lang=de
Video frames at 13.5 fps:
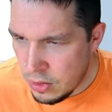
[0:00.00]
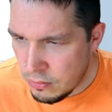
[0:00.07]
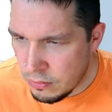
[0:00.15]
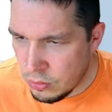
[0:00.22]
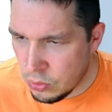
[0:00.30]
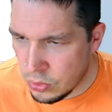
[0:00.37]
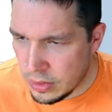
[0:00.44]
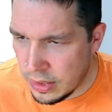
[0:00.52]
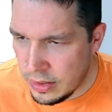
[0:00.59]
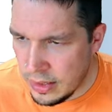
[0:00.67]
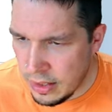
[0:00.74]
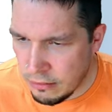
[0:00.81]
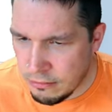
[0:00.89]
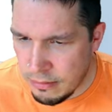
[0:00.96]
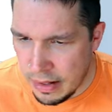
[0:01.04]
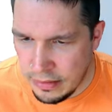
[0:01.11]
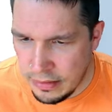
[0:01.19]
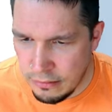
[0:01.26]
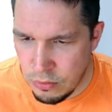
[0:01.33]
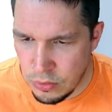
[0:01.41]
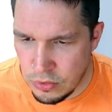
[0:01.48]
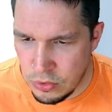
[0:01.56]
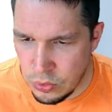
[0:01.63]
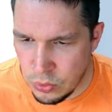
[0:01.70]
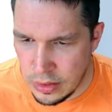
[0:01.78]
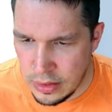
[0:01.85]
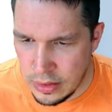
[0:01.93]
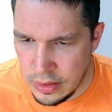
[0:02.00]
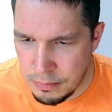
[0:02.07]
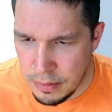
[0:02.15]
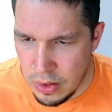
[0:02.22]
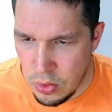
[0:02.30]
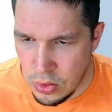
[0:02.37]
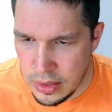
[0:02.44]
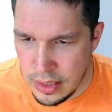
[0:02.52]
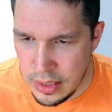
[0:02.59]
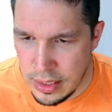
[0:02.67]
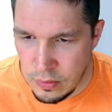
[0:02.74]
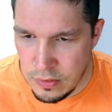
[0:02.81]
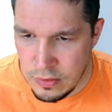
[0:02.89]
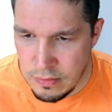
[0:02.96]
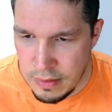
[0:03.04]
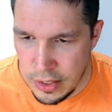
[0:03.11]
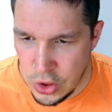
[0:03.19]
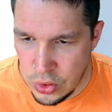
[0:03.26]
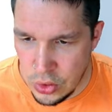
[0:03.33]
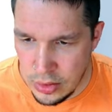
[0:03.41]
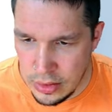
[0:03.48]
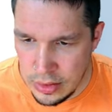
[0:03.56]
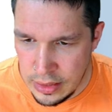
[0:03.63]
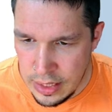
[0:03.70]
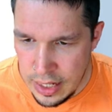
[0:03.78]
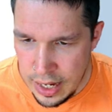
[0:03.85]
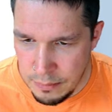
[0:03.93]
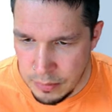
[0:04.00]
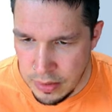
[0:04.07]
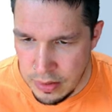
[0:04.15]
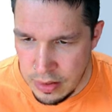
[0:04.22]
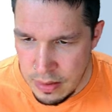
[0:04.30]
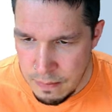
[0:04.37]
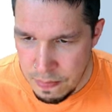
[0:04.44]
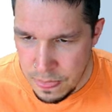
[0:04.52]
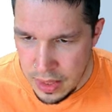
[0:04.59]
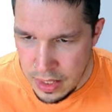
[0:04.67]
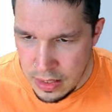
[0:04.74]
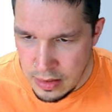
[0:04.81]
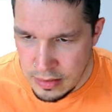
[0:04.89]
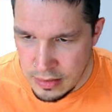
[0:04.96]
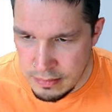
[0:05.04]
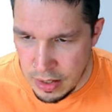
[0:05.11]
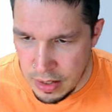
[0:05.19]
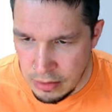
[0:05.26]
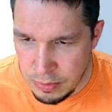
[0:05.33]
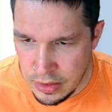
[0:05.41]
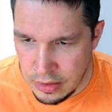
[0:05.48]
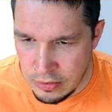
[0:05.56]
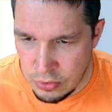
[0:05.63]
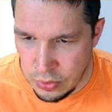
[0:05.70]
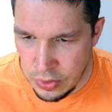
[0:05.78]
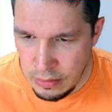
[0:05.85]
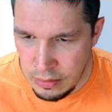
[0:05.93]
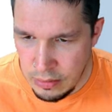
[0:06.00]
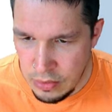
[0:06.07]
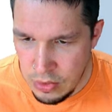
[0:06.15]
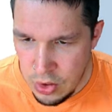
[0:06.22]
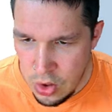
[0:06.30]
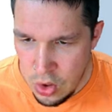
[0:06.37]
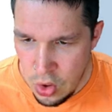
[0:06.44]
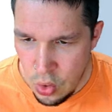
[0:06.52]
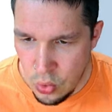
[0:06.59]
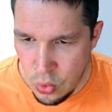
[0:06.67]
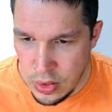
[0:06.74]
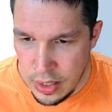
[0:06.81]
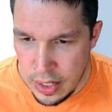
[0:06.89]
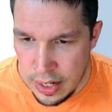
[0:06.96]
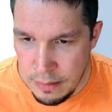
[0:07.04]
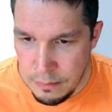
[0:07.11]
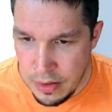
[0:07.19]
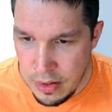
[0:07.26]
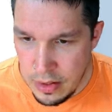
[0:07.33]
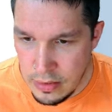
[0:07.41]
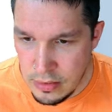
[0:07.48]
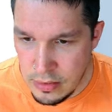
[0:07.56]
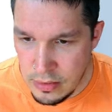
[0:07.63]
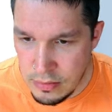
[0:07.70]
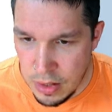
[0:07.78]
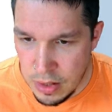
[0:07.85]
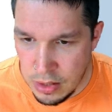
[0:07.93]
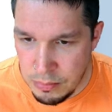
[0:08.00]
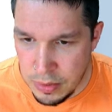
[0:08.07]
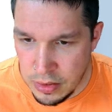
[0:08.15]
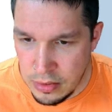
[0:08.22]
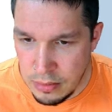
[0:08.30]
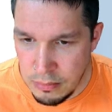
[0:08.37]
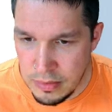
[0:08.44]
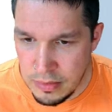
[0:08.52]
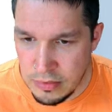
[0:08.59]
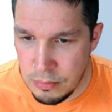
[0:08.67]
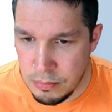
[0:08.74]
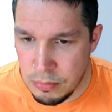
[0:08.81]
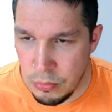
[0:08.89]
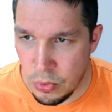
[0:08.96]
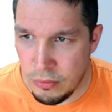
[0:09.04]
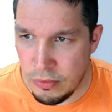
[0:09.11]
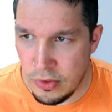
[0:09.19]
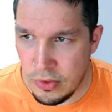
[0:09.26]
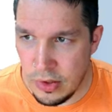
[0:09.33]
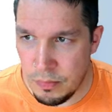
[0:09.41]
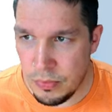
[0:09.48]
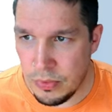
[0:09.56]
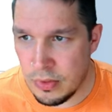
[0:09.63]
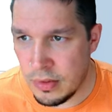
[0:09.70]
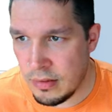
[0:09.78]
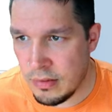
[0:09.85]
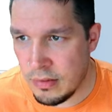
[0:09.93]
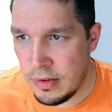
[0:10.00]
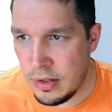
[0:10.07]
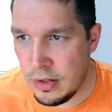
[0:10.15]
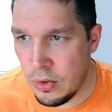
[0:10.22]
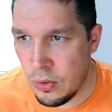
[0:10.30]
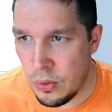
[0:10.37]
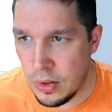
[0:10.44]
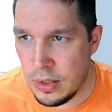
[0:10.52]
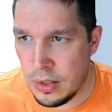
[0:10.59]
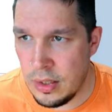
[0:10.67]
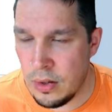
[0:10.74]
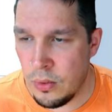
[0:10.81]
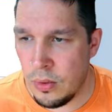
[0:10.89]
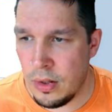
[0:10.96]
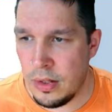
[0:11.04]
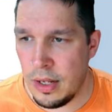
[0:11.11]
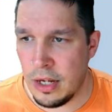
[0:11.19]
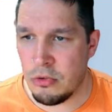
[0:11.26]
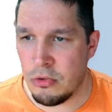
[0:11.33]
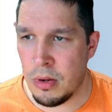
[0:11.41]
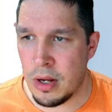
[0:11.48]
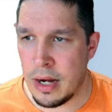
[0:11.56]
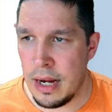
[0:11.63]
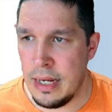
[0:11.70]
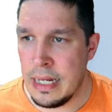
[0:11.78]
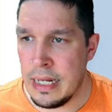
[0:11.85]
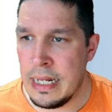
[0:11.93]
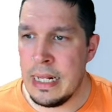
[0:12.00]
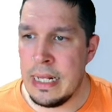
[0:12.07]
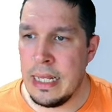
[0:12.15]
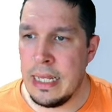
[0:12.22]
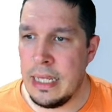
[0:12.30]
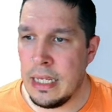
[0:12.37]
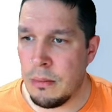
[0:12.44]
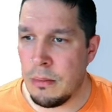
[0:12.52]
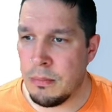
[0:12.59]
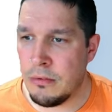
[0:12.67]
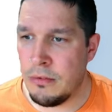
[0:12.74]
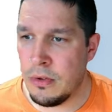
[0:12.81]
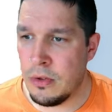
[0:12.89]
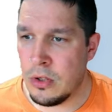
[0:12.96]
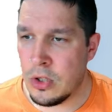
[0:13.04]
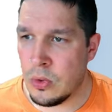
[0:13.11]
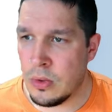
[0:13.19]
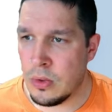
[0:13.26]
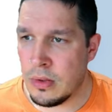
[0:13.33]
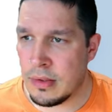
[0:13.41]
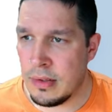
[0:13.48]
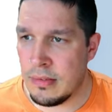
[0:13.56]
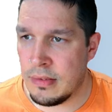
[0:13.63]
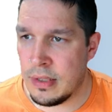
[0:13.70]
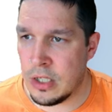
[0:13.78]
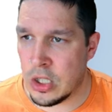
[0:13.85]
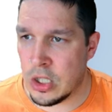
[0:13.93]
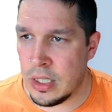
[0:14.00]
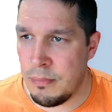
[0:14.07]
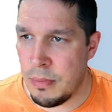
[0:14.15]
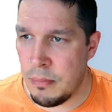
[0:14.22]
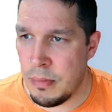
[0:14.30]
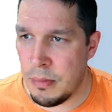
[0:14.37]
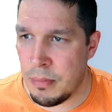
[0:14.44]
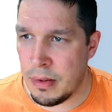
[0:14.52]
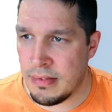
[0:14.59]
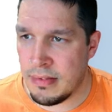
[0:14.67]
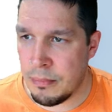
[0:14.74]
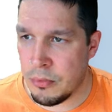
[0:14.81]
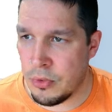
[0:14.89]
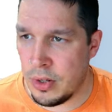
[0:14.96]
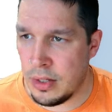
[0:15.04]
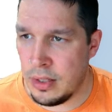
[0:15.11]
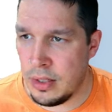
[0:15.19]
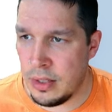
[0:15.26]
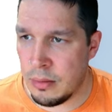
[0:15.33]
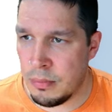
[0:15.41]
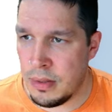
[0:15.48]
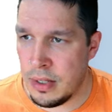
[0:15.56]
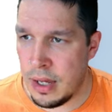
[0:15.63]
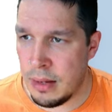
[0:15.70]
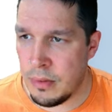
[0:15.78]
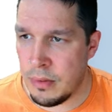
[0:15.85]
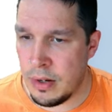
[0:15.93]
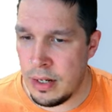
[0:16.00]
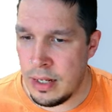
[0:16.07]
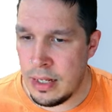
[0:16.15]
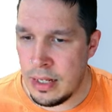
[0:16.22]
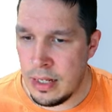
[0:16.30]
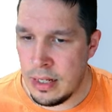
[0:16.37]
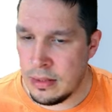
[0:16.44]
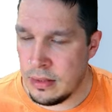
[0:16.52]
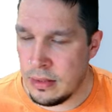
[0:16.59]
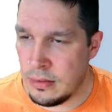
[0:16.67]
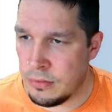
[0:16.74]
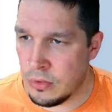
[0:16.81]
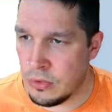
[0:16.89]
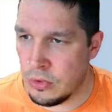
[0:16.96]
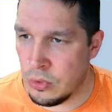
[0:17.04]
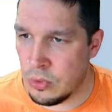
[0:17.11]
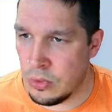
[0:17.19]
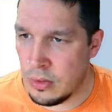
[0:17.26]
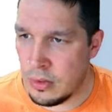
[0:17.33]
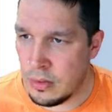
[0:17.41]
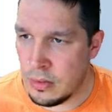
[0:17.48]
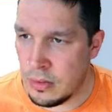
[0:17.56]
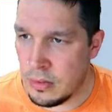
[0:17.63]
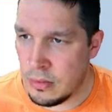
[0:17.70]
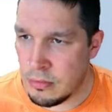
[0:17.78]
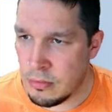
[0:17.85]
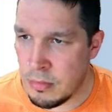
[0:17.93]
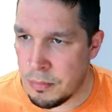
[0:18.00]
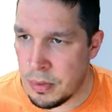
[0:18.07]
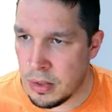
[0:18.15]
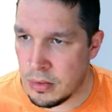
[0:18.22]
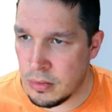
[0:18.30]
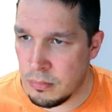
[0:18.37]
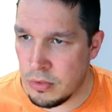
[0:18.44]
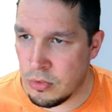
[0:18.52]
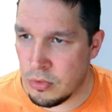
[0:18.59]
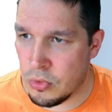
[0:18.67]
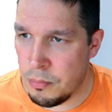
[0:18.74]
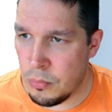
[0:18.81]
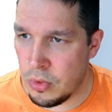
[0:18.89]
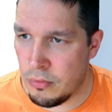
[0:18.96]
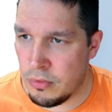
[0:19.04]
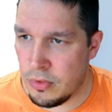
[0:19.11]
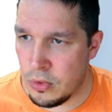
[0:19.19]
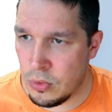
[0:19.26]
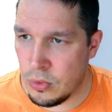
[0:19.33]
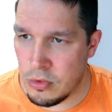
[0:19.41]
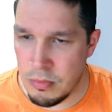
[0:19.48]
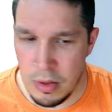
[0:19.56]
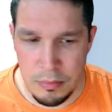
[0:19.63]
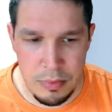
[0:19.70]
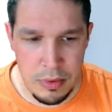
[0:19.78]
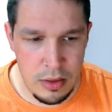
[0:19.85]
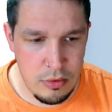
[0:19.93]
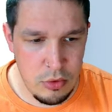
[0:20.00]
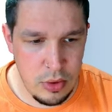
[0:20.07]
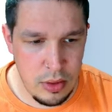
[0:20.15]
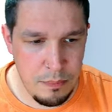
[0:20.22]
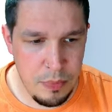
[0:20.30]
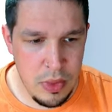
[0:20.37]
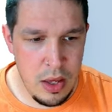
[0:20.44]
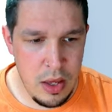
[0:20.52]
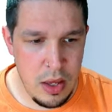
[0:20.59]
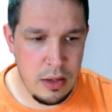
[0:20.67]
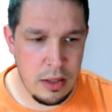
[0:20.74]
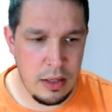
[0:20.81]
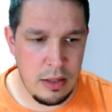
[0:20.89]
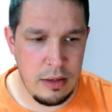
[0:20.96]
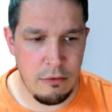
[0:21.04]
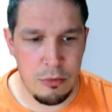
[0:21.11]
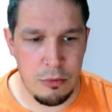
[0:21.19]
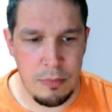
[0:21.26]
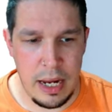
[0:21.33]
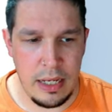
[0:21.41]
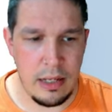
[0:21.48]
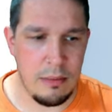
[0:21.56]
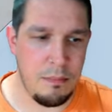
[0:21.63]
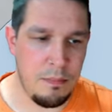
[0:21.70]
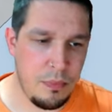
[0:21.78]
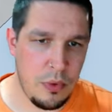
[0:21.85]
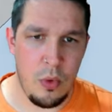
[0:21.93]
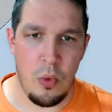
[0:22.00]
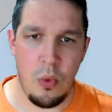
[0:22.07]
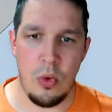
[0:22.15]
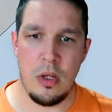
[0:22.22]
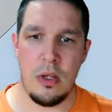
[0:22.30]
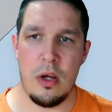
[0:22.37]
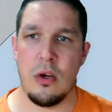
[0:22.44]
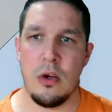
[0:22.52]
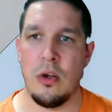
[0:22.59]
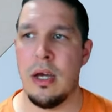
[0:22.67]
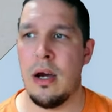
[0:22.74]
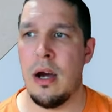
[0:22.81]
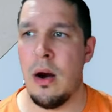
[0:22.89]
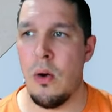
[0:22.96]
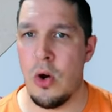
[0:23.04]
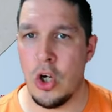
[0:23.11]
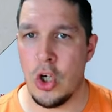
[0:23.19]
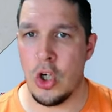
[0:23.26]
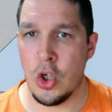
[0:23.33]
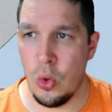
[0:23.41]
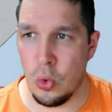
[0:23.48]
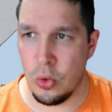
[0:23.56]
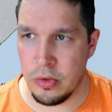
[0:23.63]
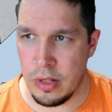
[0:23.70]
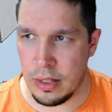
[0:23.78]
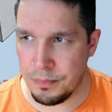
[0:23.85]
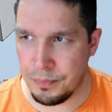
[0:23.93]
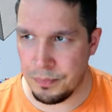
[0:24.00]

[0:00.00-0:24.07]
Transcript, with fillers: und gehen hier auf weitere Funktionen. Ihr braucht genau zwei Stück. Einmal SmartPart erzeugen und einmal SmartPart mit Script modifizieren. Das zieht ihr euch hier in die Action Bar rein. Ich habe dafür schon das Ganze erstellt bei mir bei Subgrade. Ich habe hier einmal die Funktion SmartPart mit Script modifizieren und SmartPart erzeugen. Dann geht ihr auf Speichern und dann könnt ihr auch schon loslegen.